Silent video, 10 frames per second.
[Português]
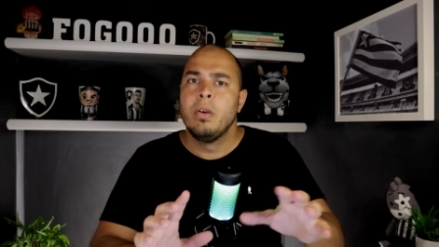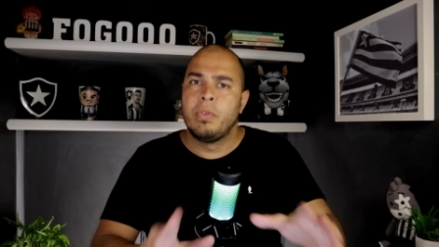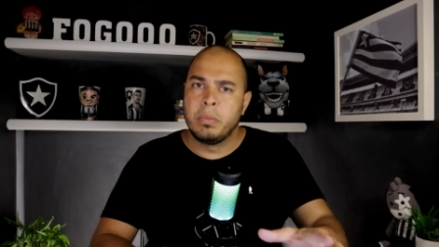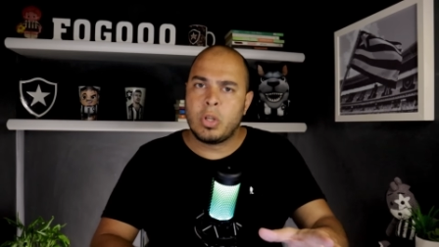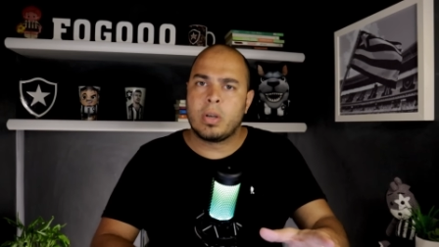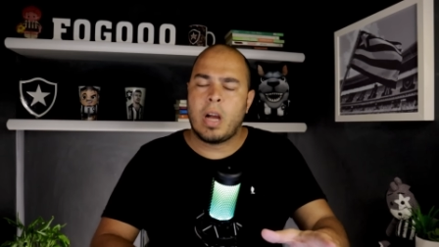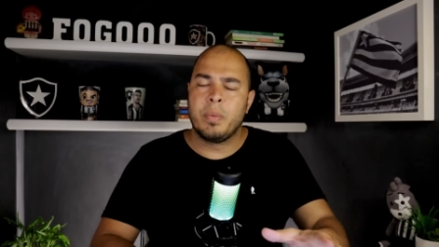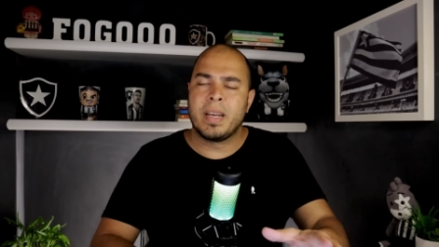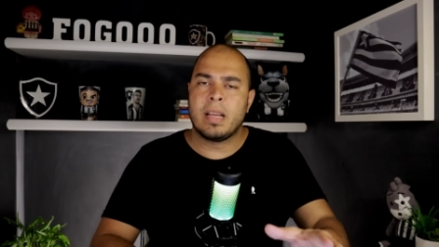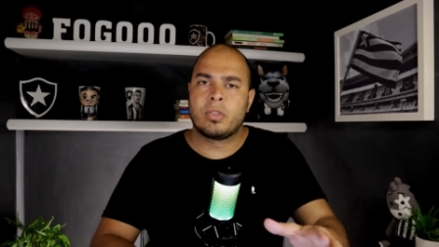Vamos trocar
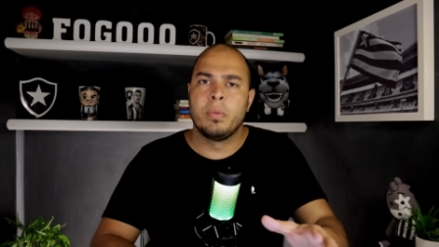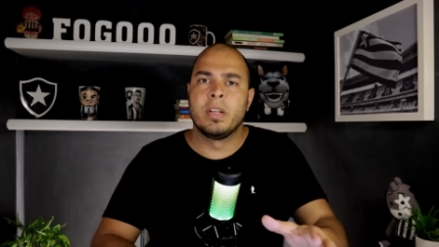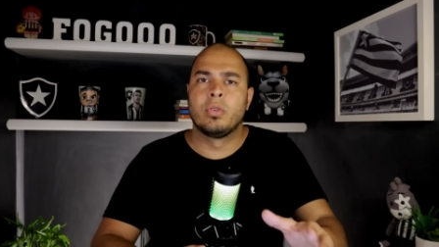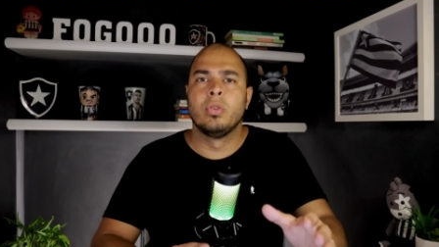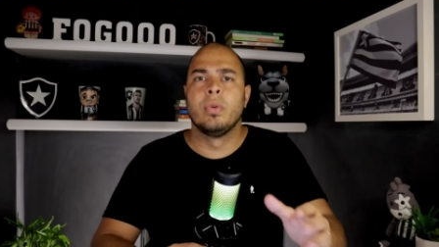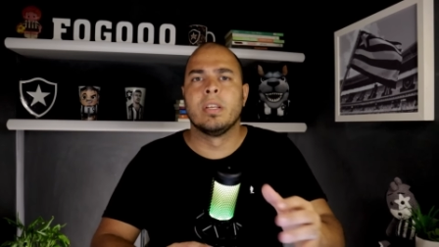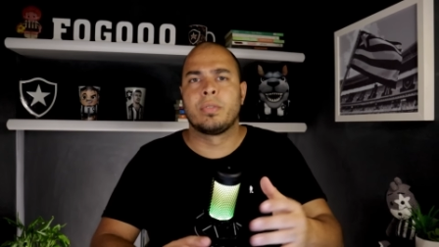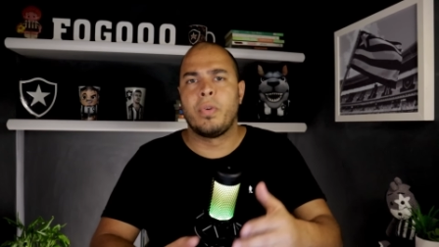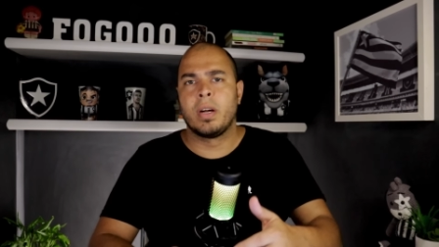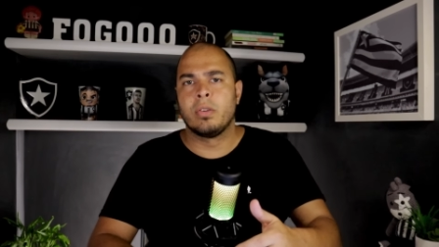uma ideia sobre tudo
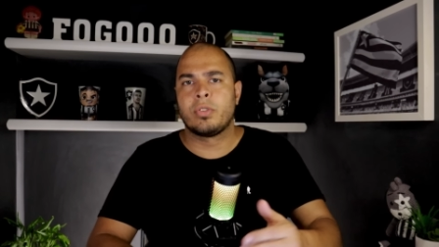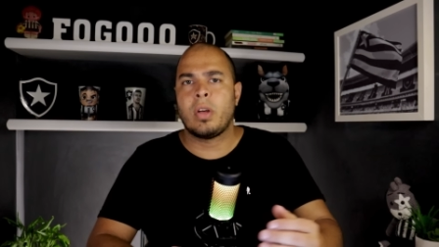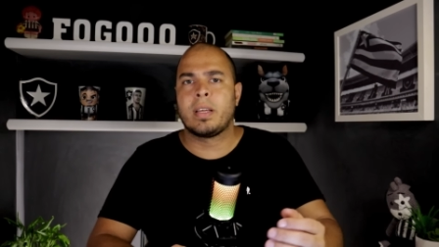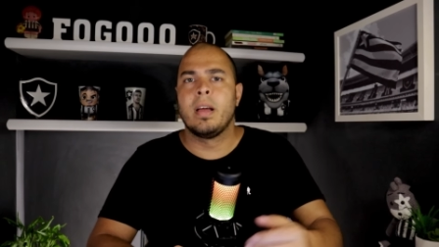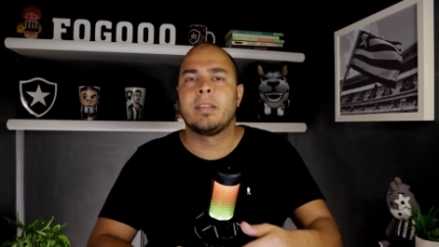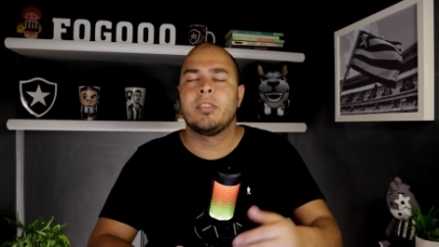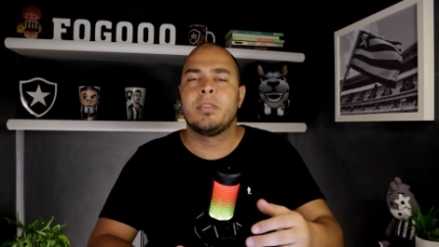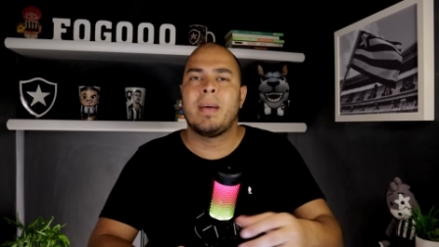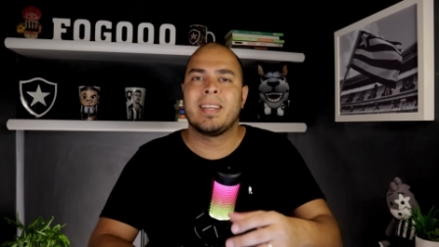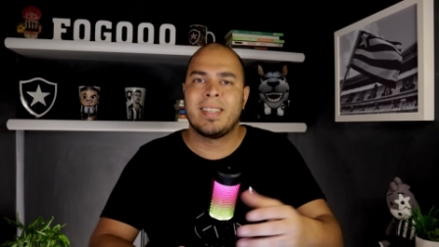isso, Fogão, só que antes
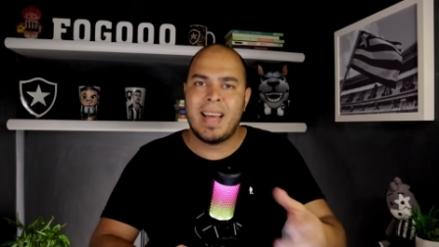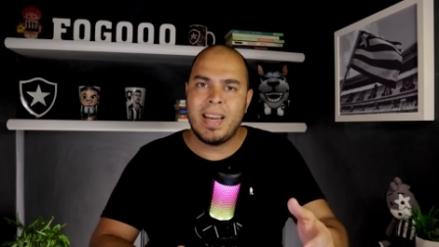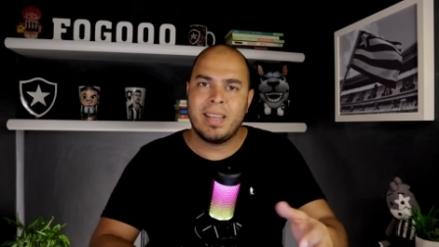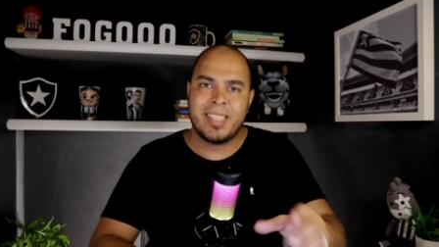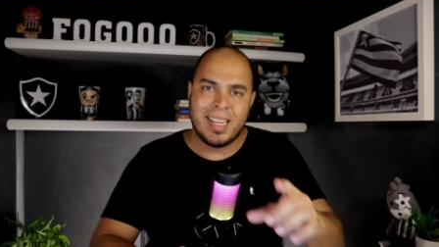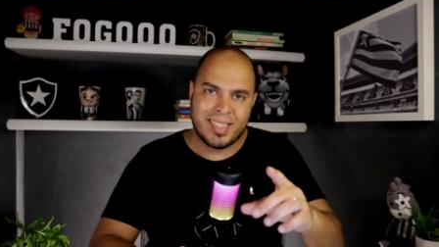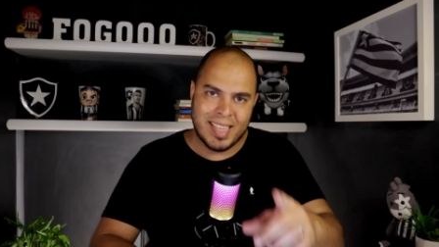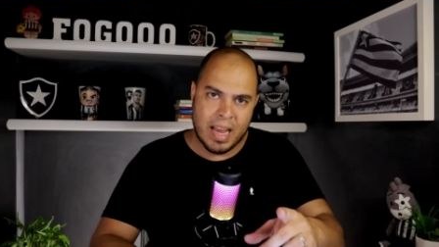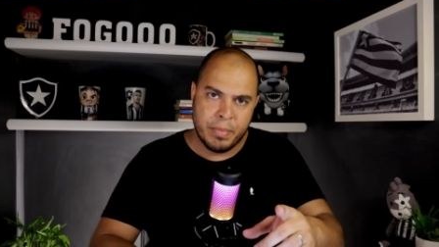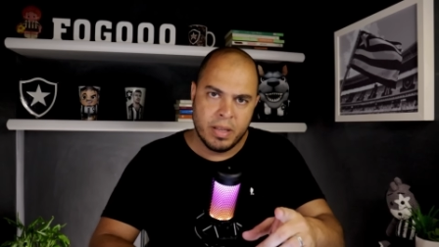de mais nada, já
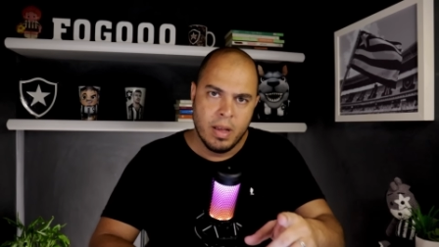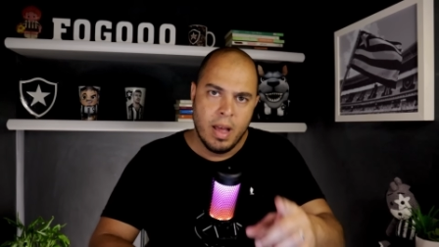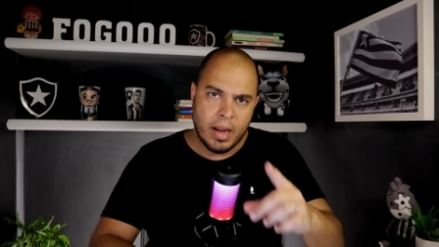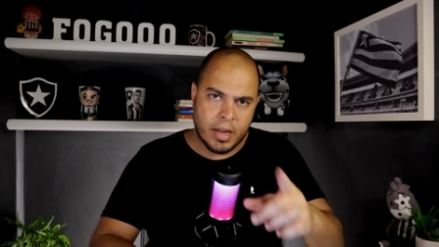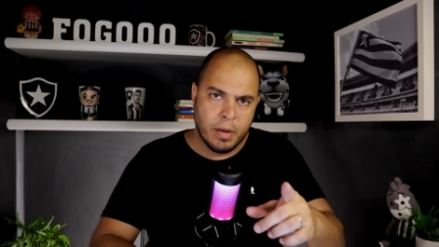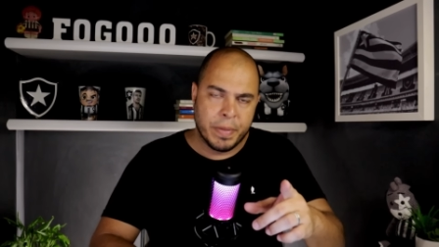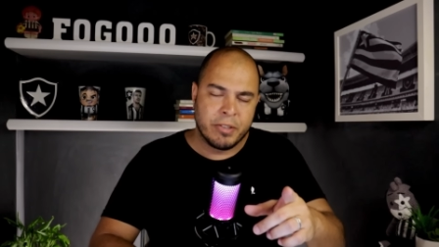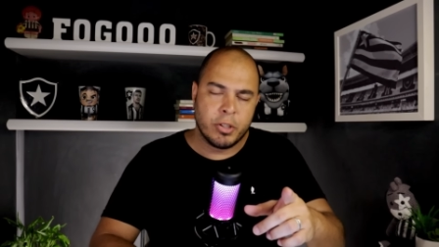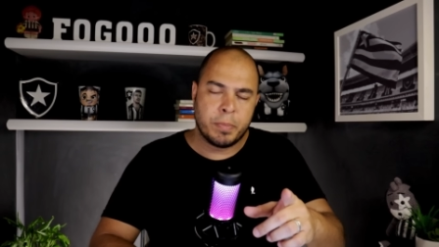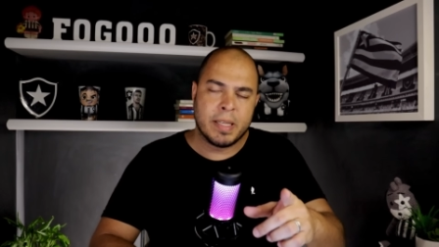sabe, aquele
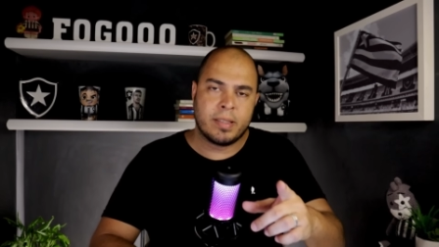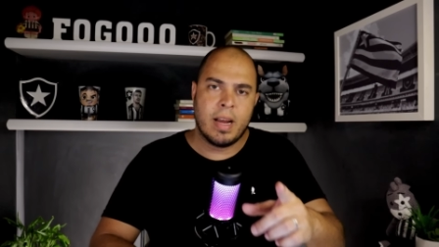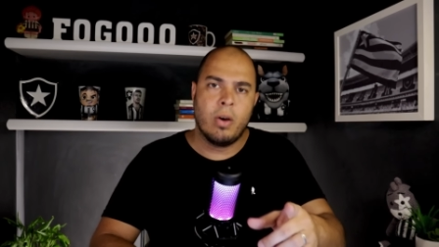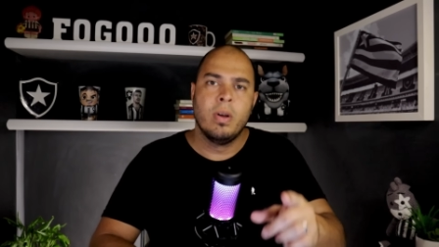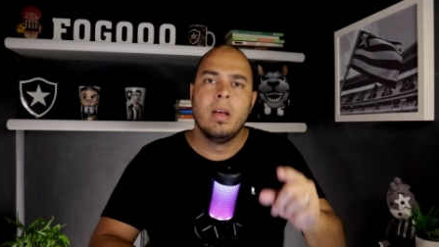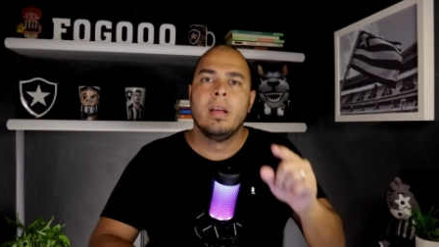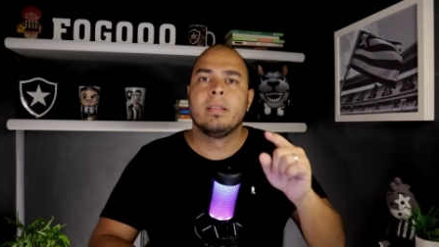pedido especial.